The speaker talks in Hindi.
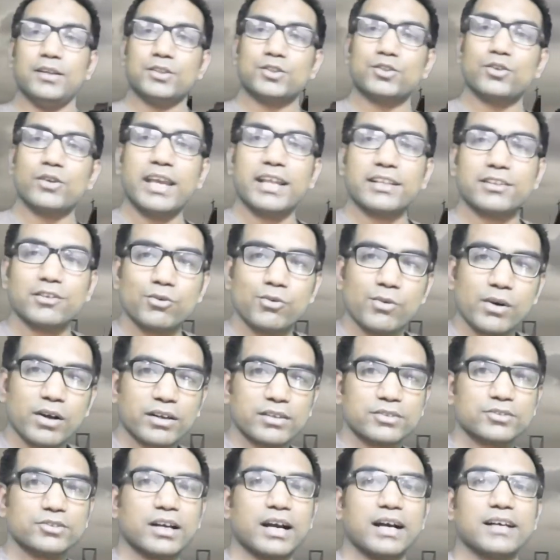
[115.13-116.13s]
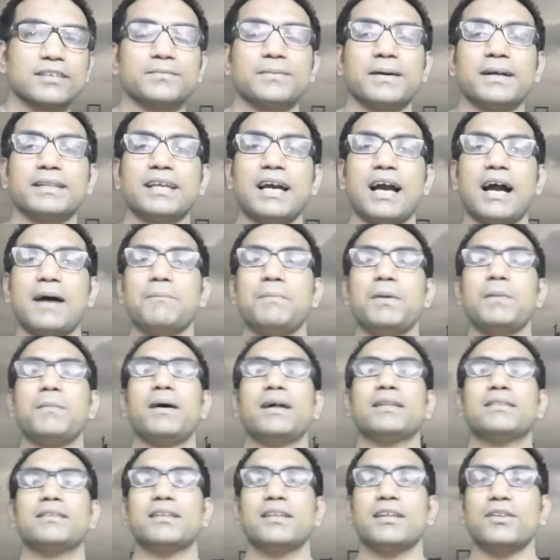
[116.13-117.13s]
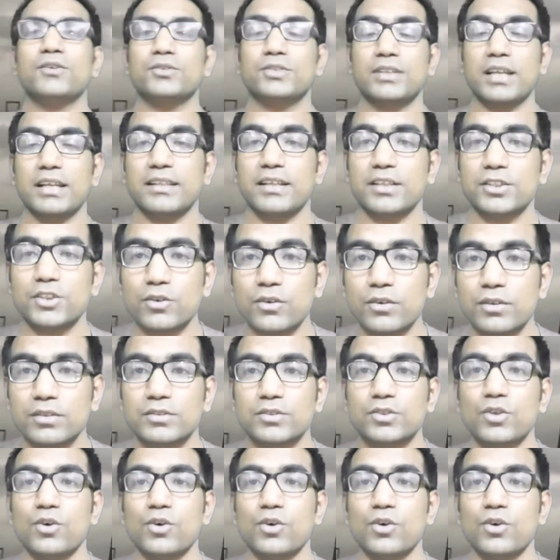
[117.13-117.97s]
सो ये तो हुआ कुछ खास बात अब मैं बात करता हूँ उसके अंदर जो